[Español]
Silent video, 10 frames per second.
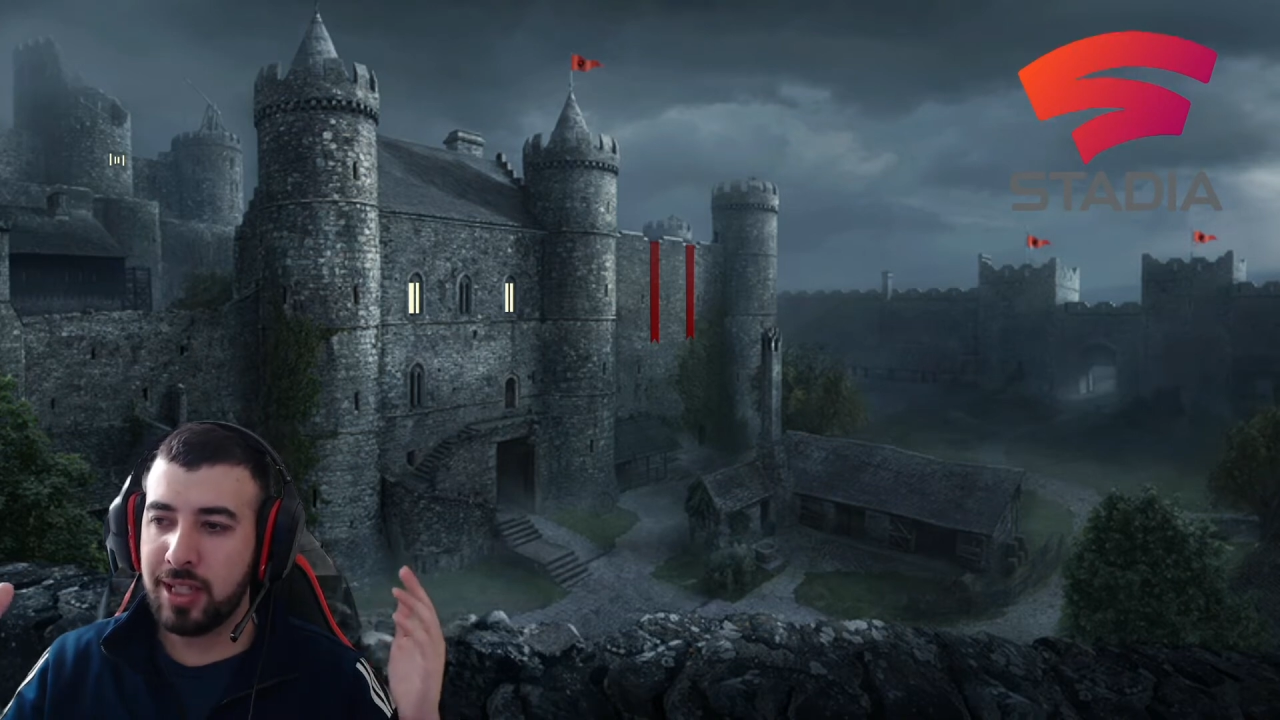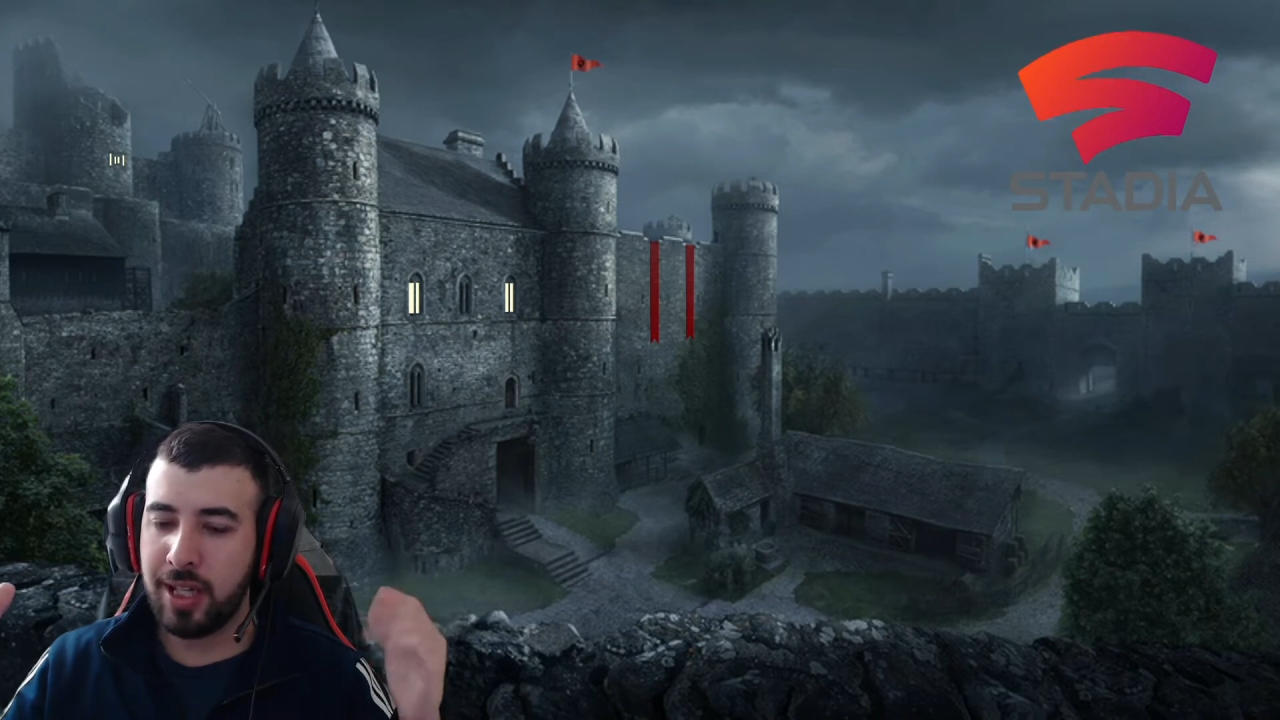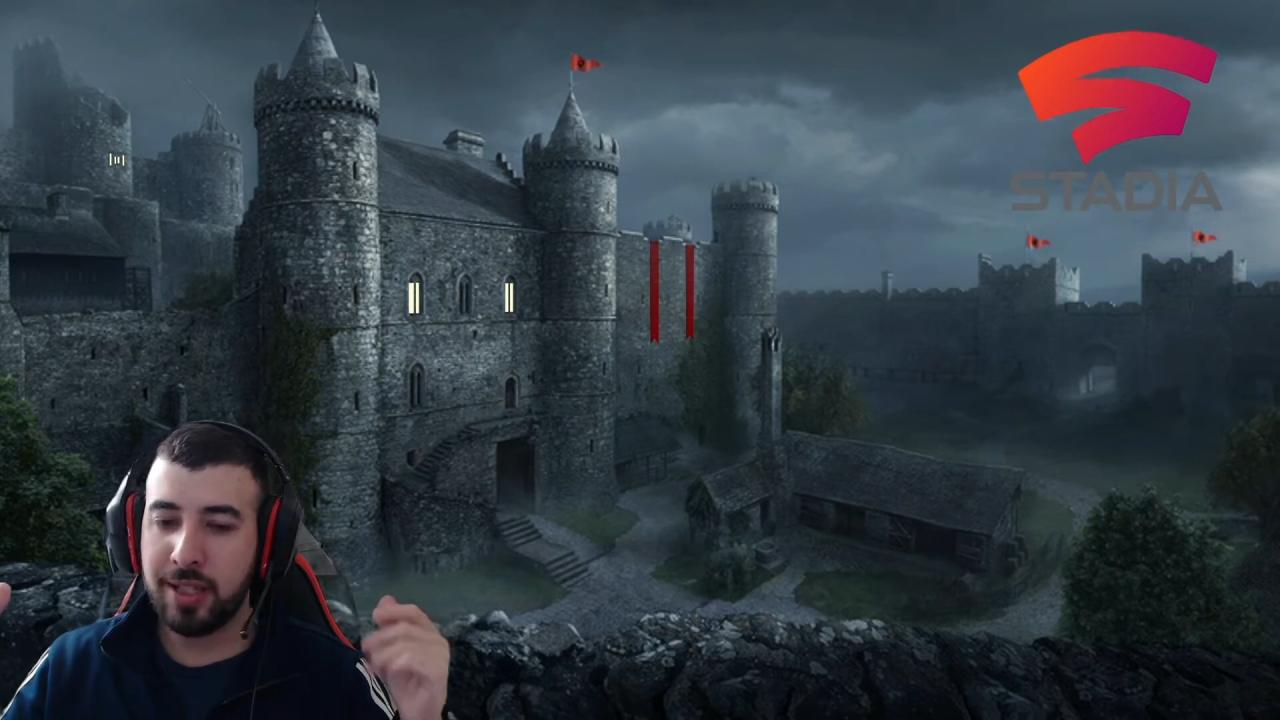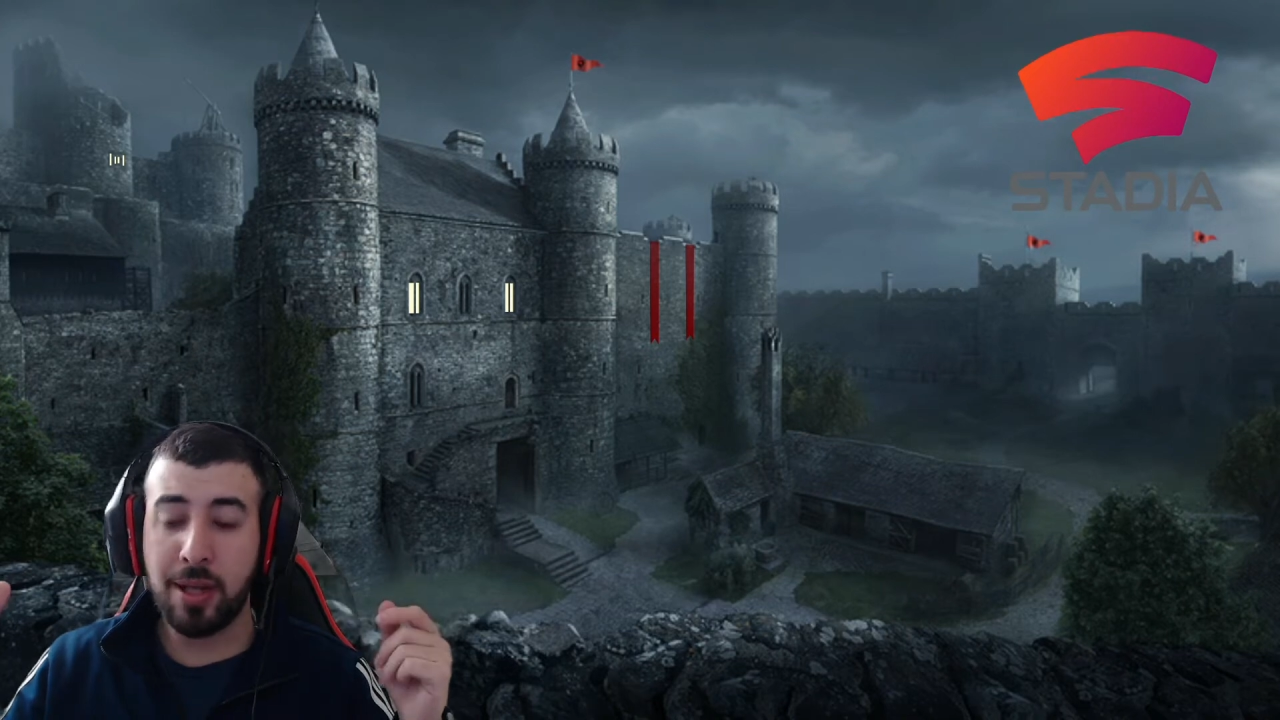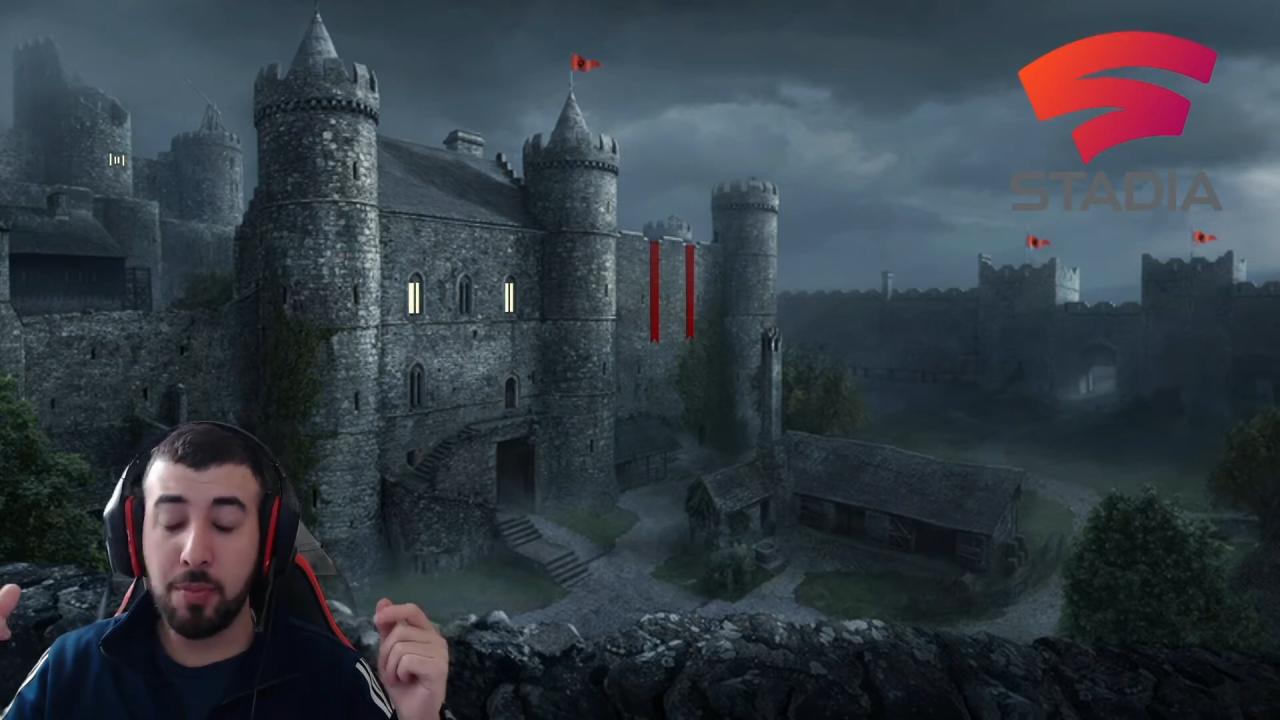
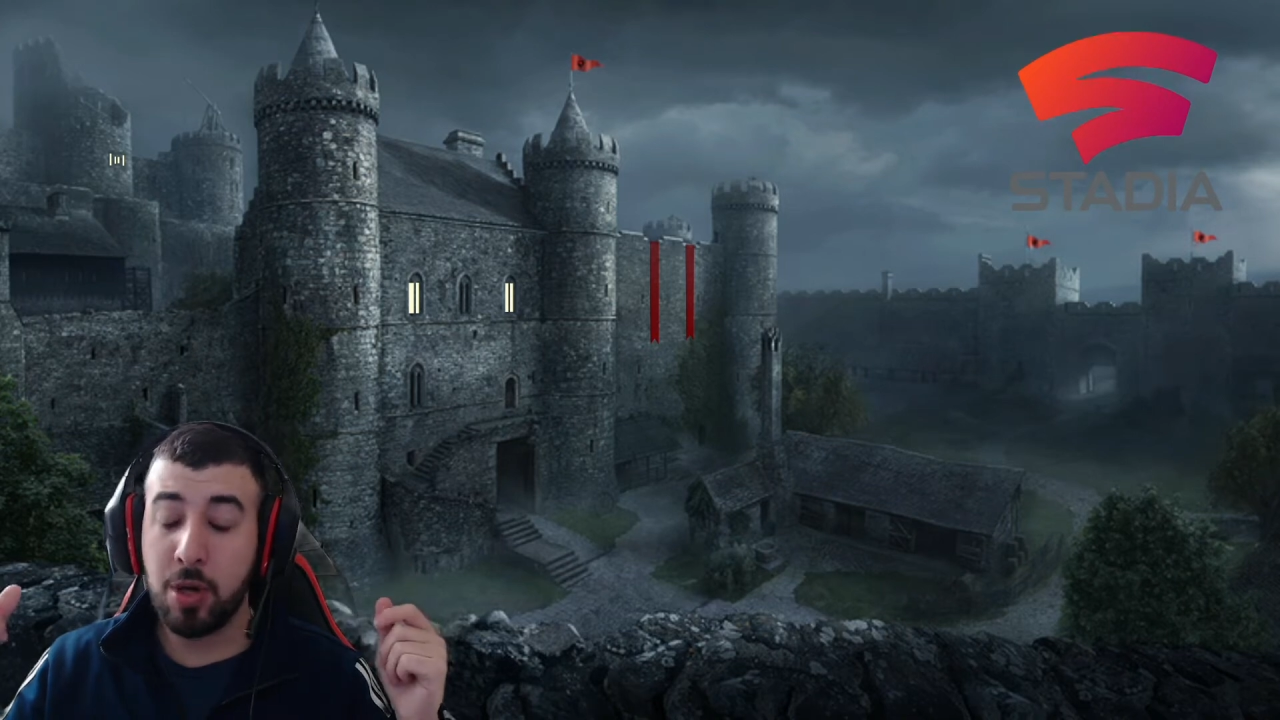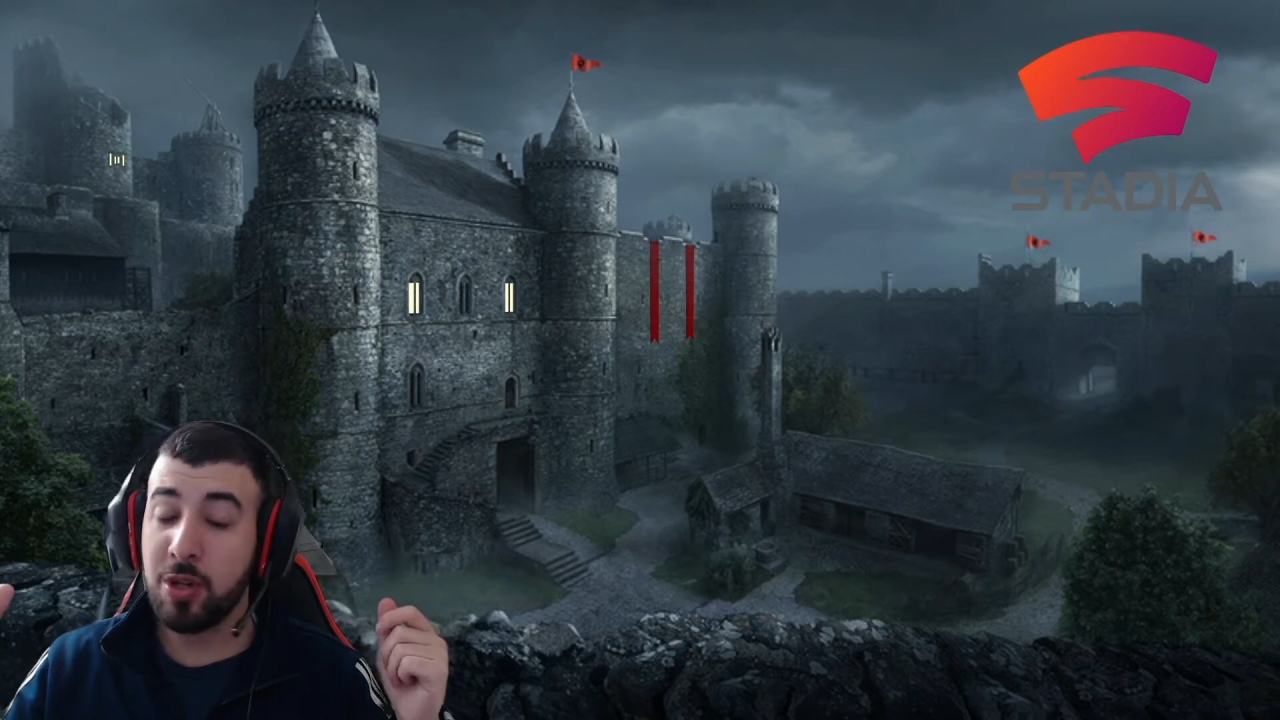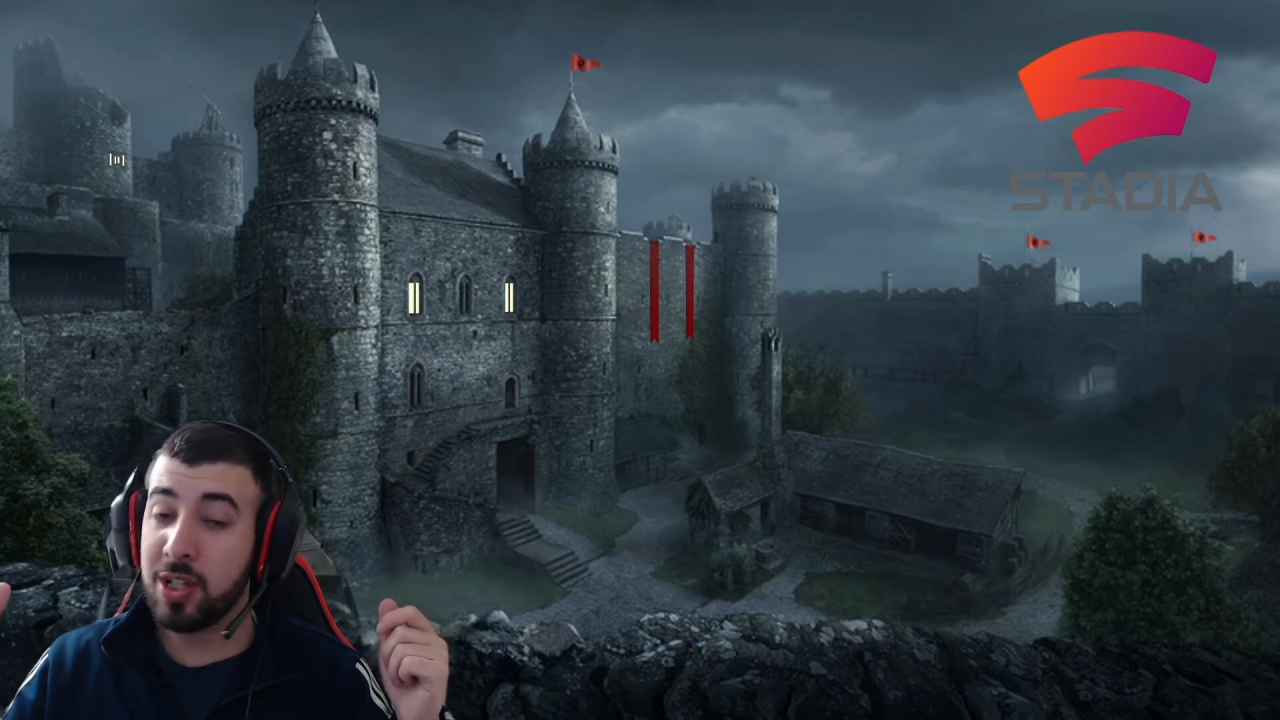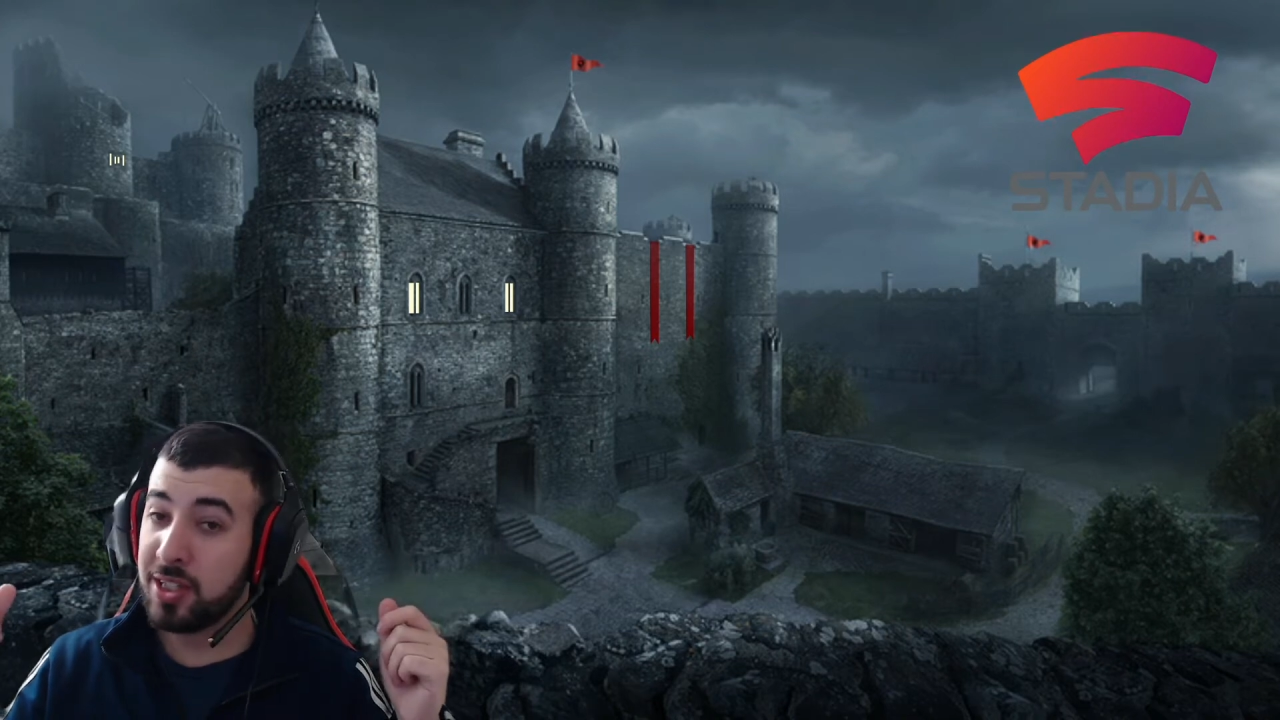qué tan bueno